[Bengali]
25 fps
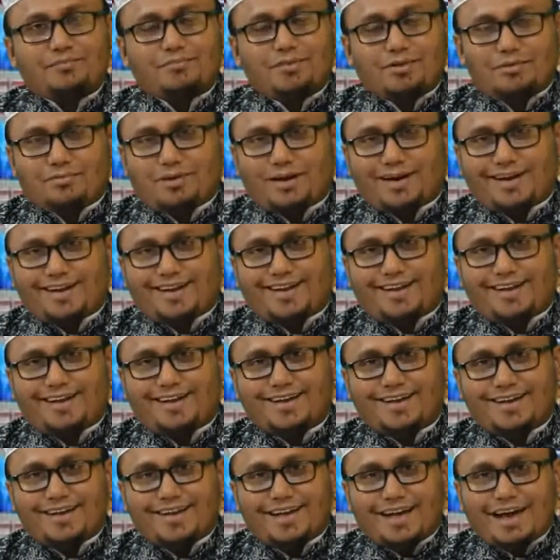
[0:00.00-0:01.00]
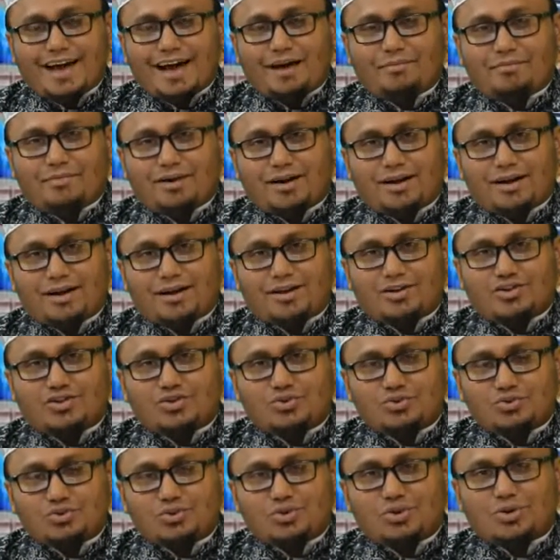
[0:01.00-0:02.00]
প্রিয় ভাইরা আমরা
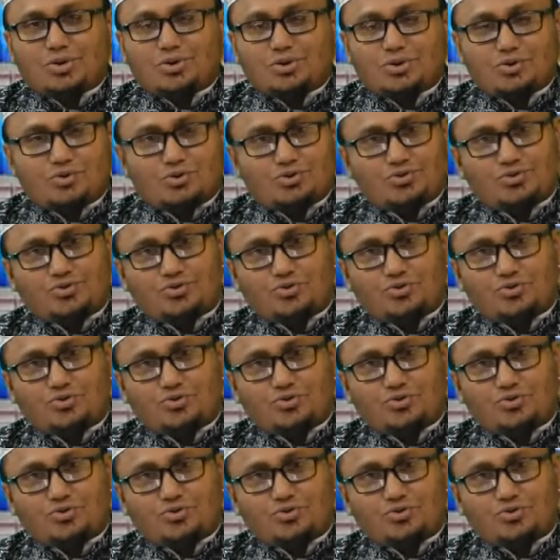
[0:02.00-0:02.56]
সুন্দর করে অজু